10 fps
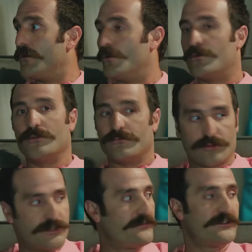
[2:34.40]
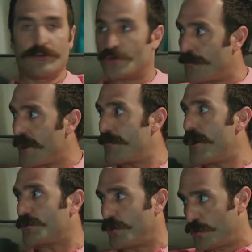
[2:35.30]
Oğlum bu devirde göbek
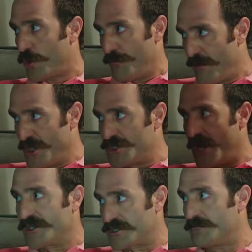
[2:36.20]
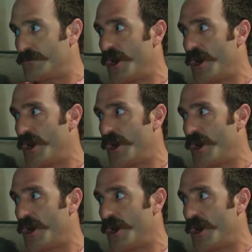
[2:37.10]
bağda gömme hikayesi mi